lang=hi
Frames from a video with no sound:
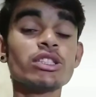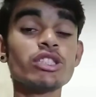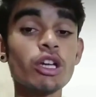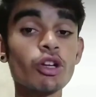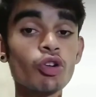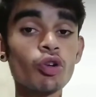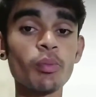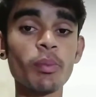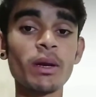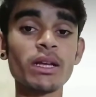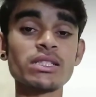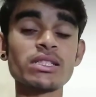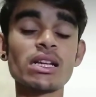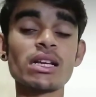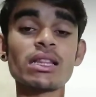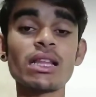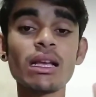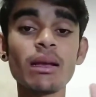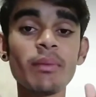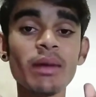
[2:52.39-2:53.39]
जरूर प्रेस
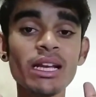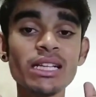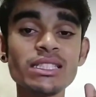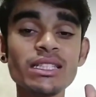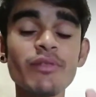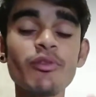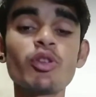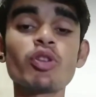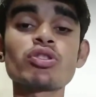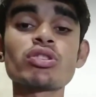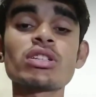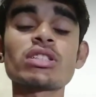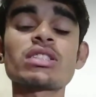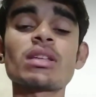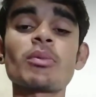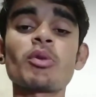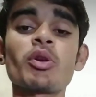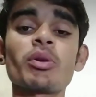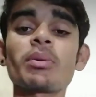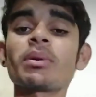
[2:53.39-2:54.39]
करता है हमारे इसी वीडियो के
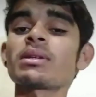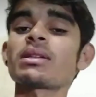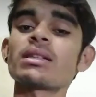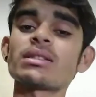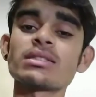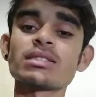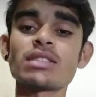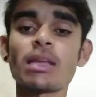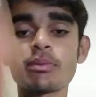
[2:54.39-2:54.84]
सब नोटिफिकेशन